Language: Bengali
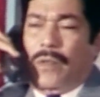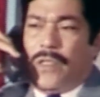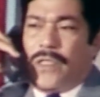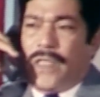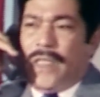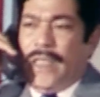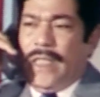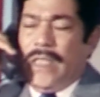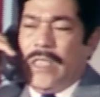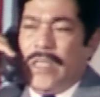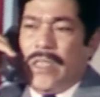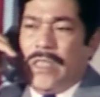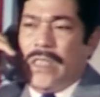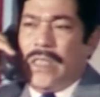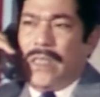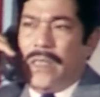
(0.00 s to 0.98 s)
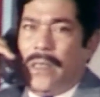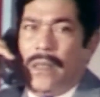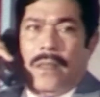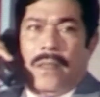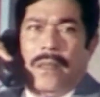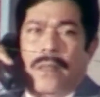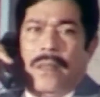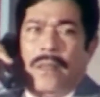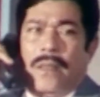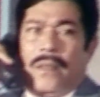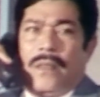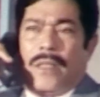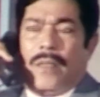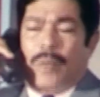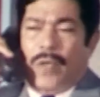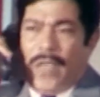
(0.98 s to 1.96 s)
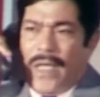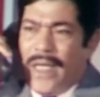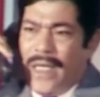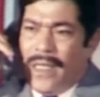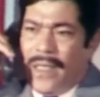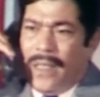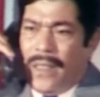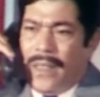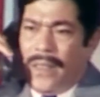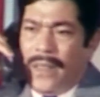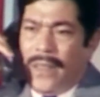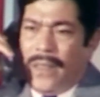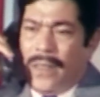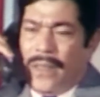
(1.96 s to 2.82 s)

খান বলছি কি বললে